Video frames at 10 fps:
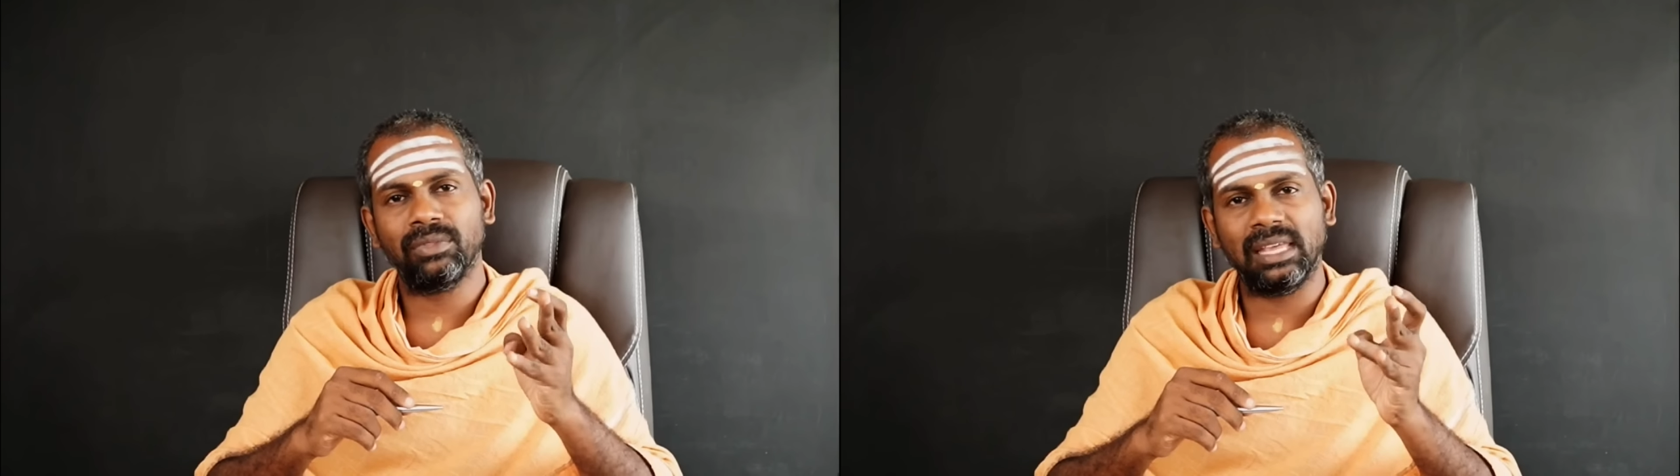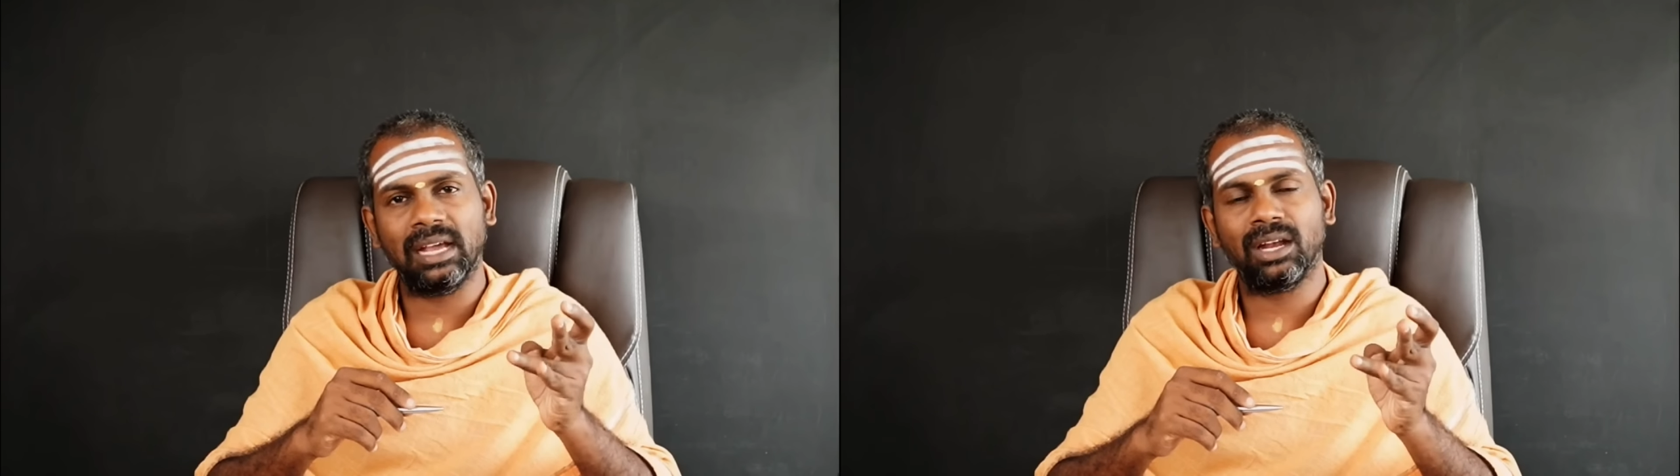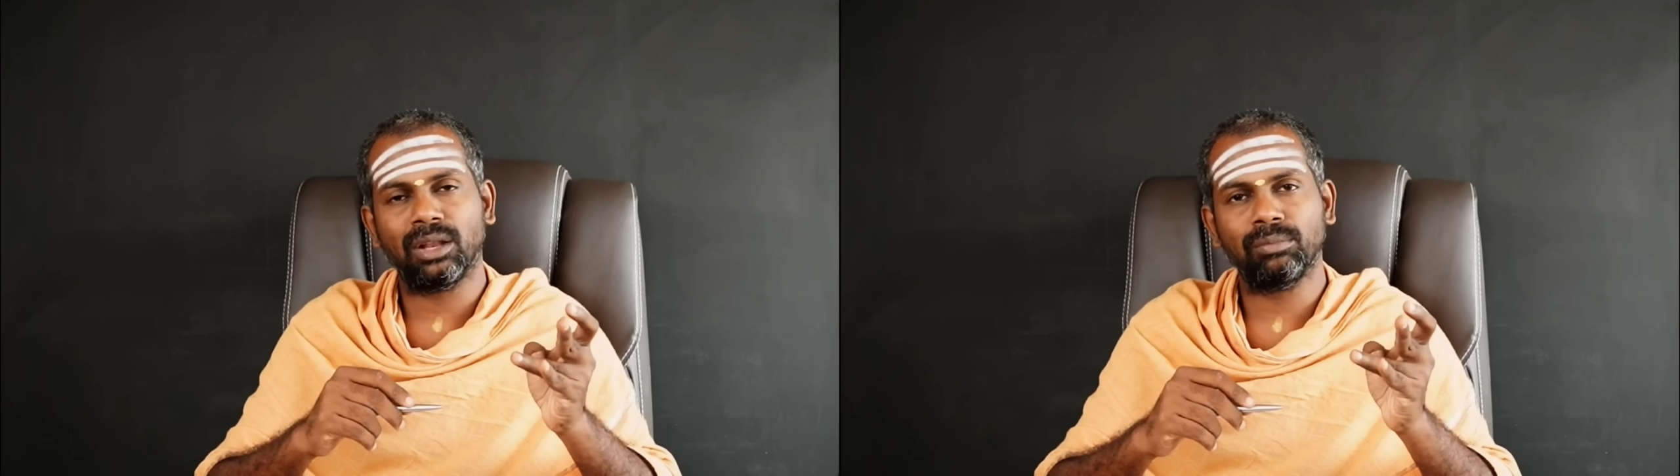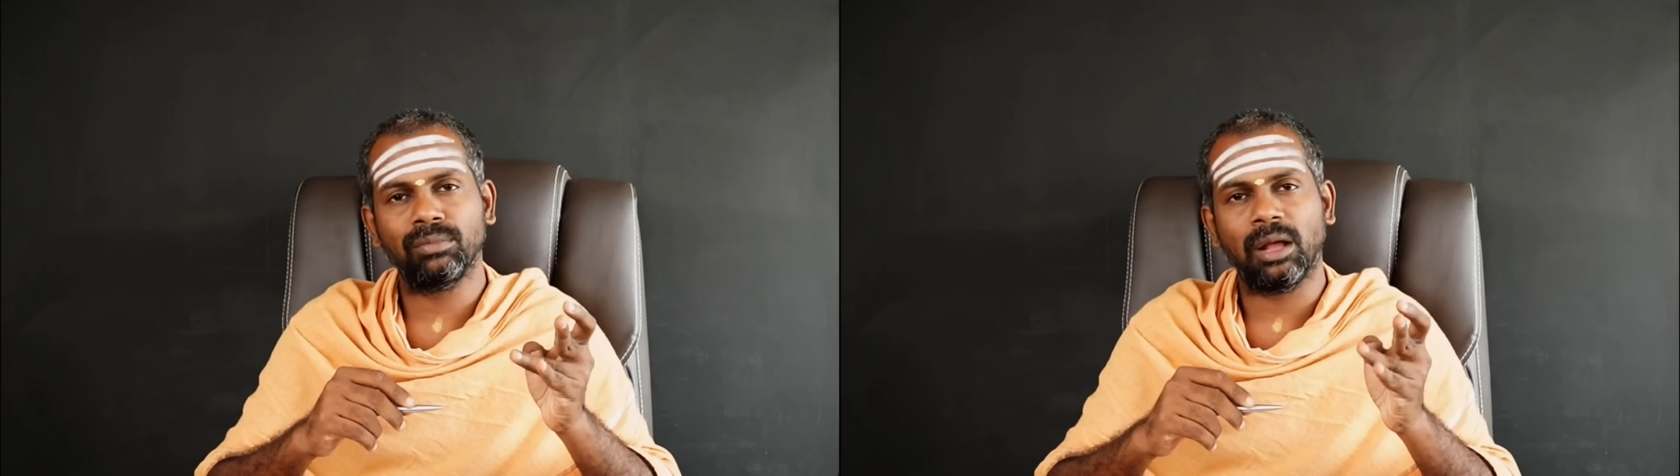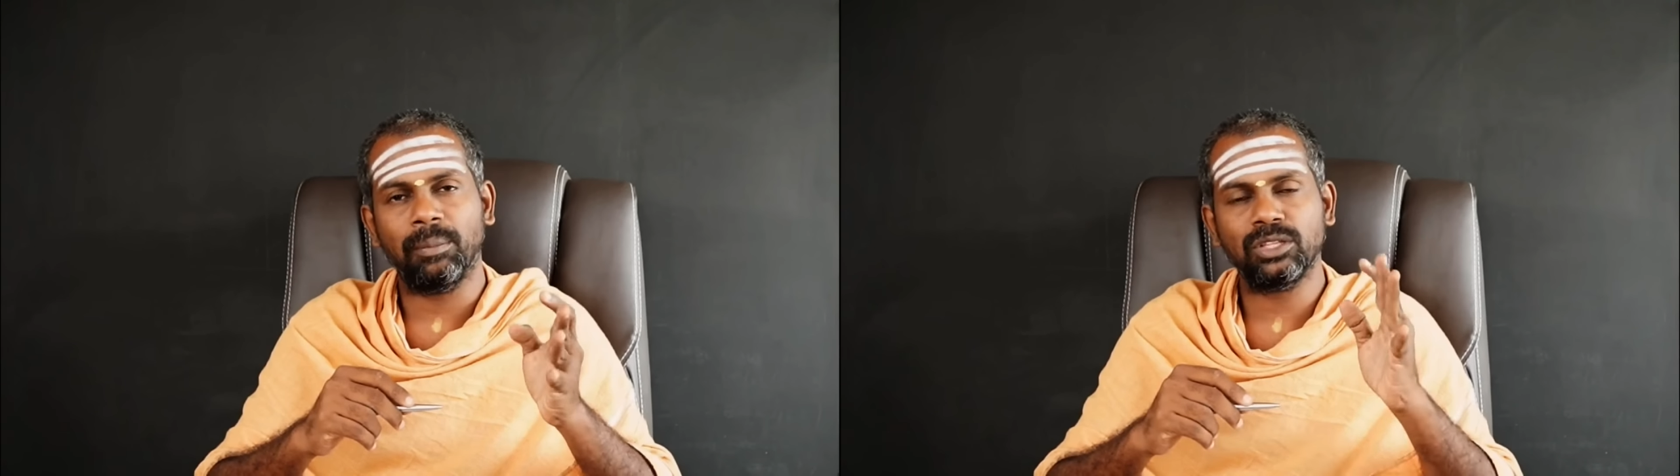தியானம்
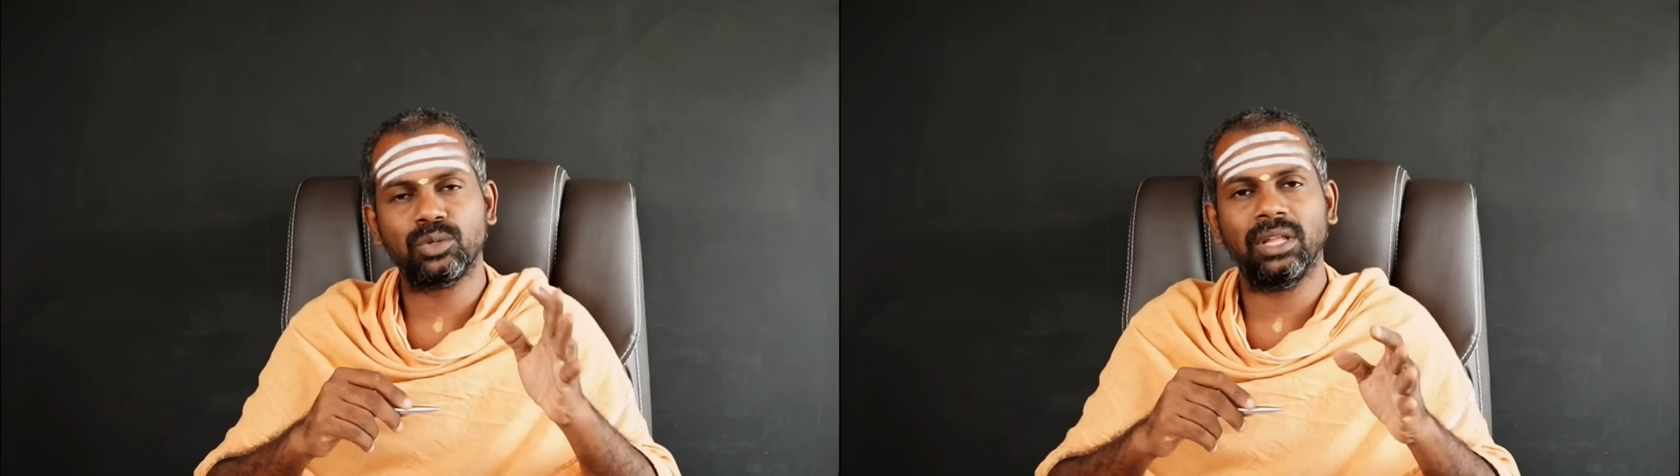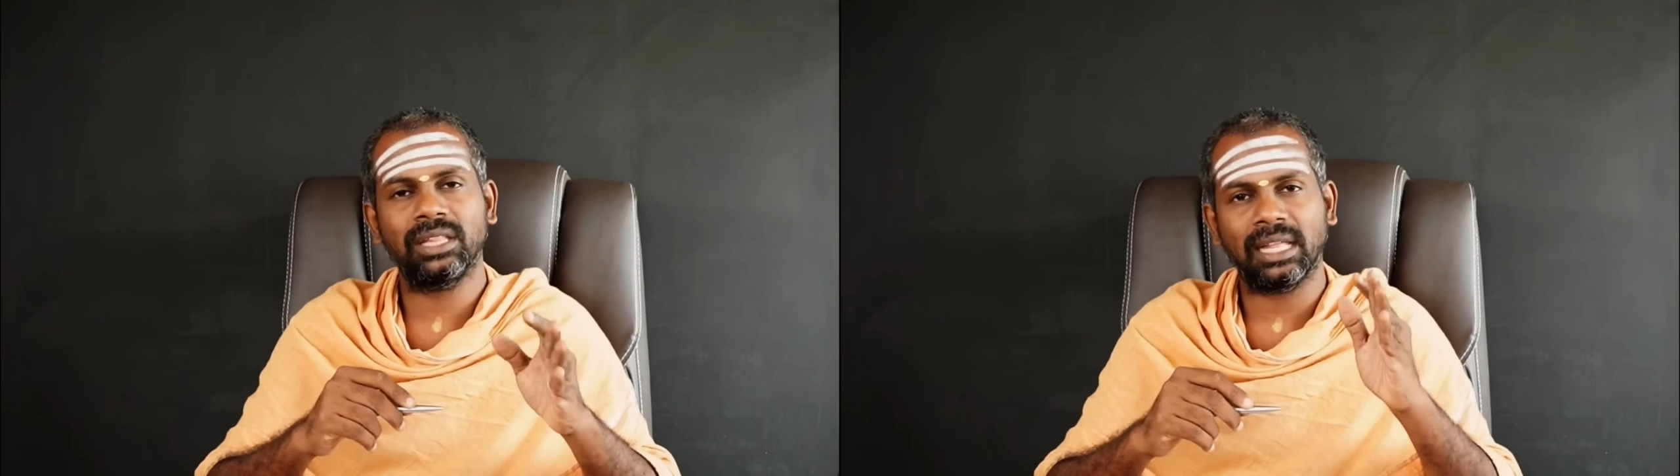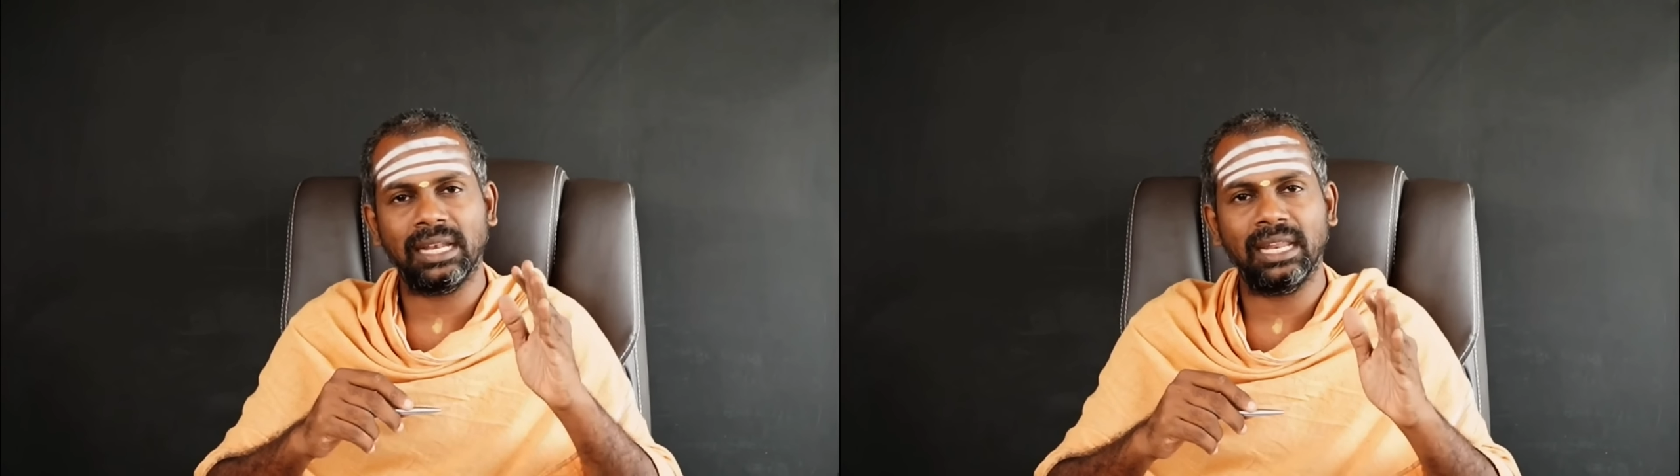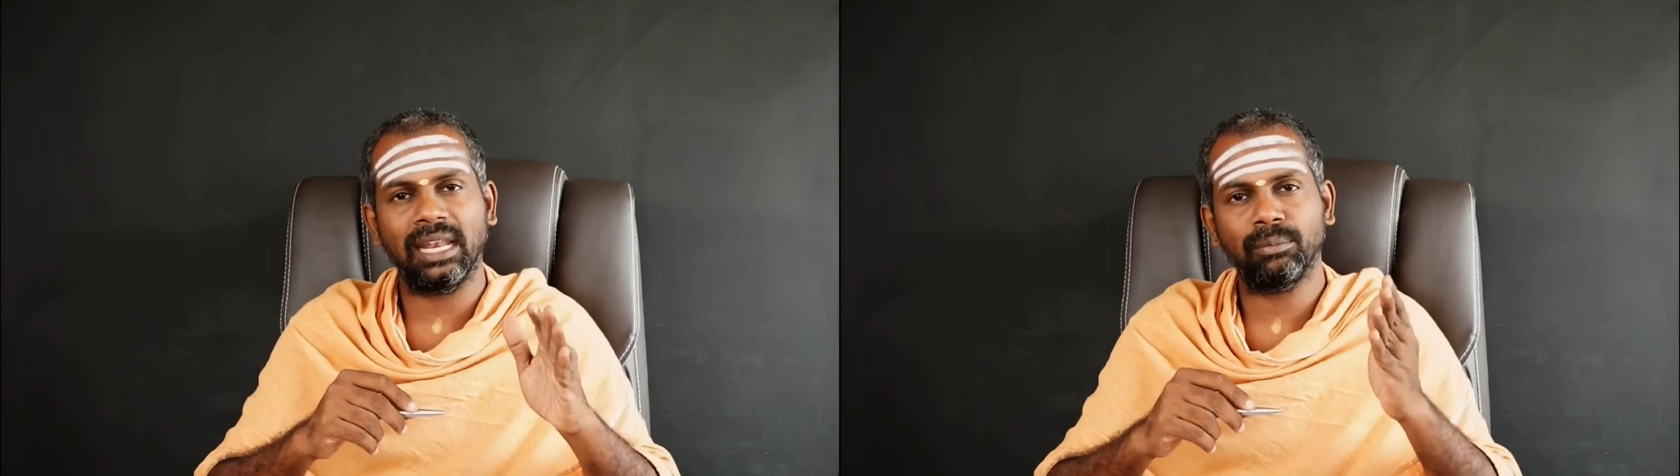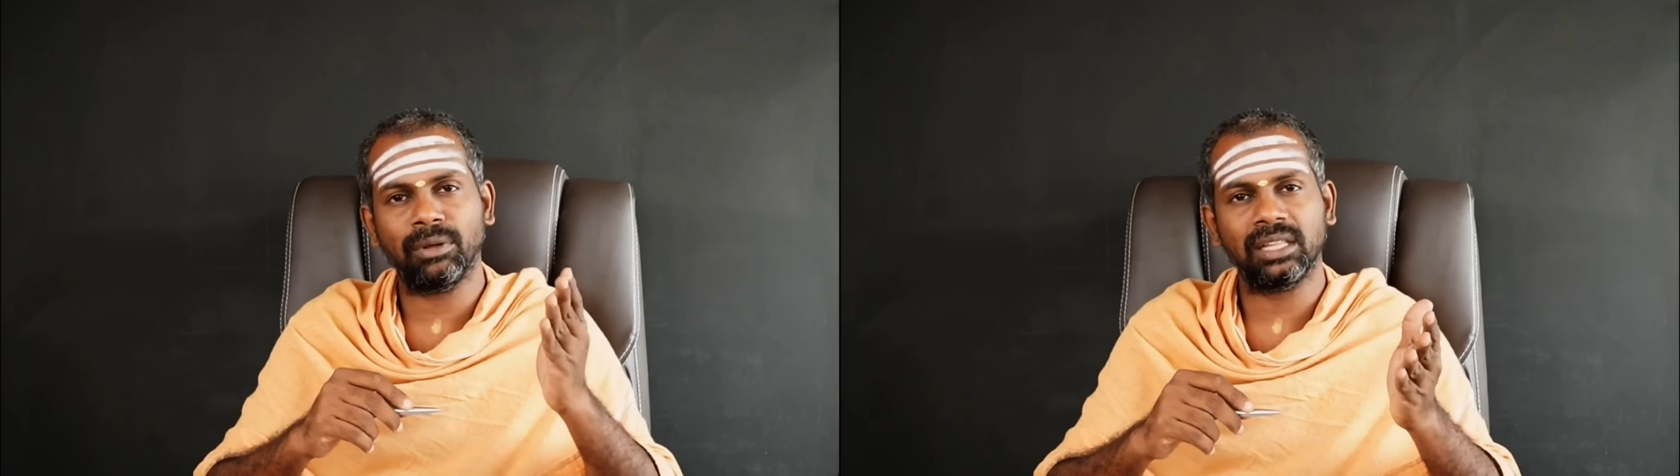அப்படின்னு சொல்லி
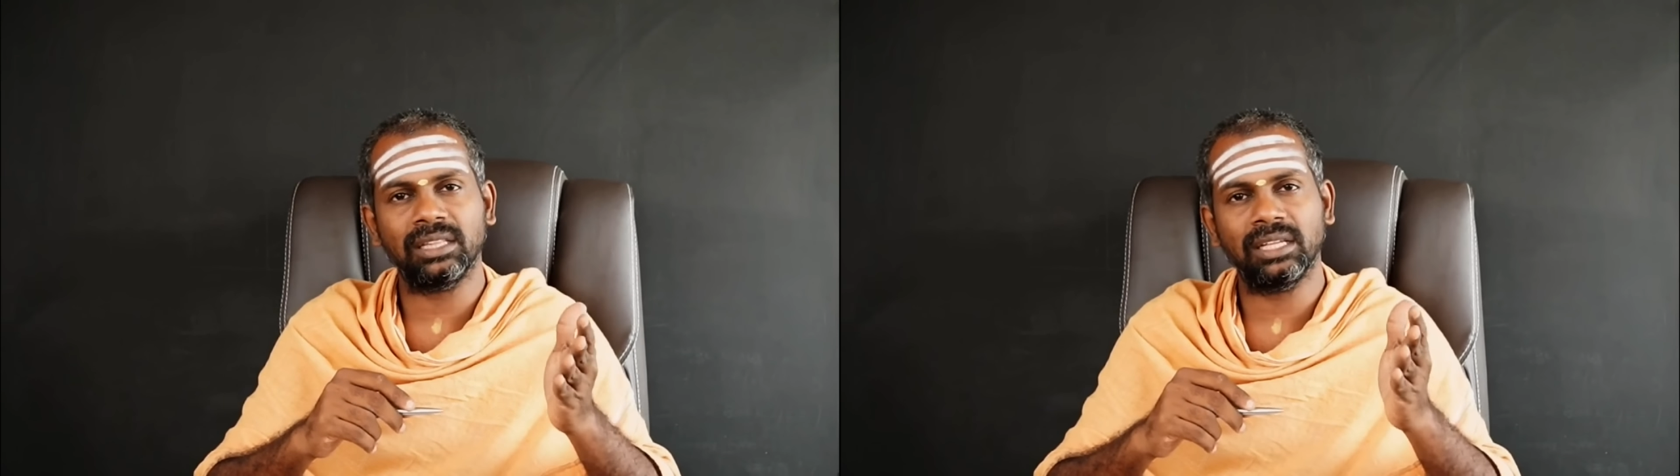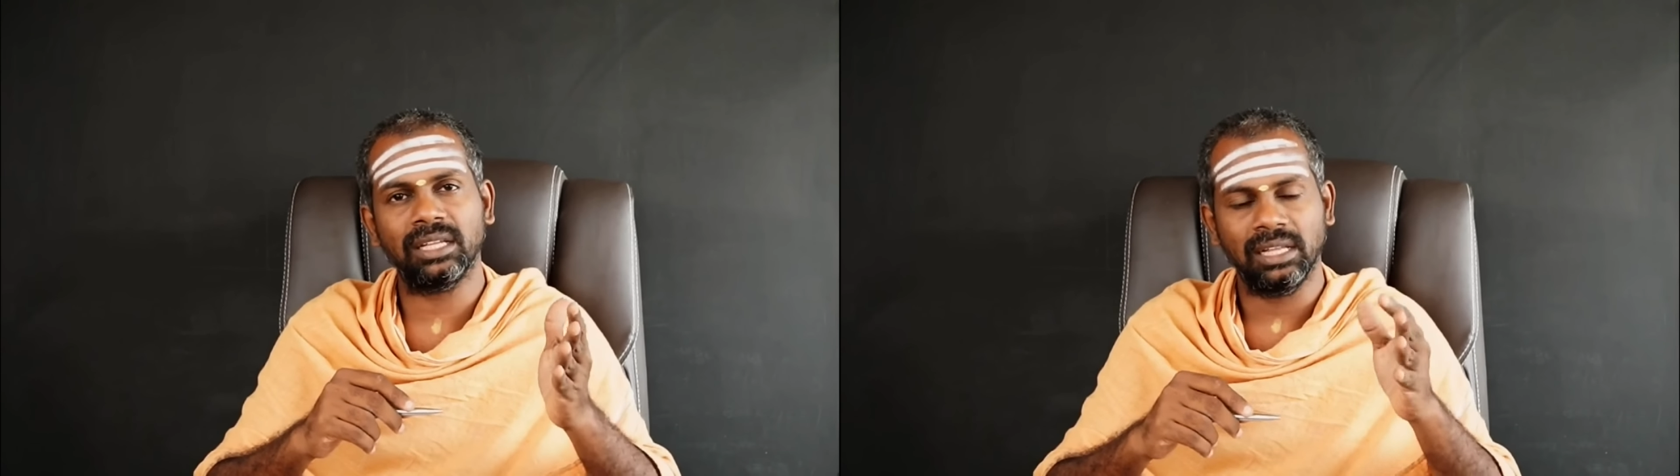தன்னிலை மறந்து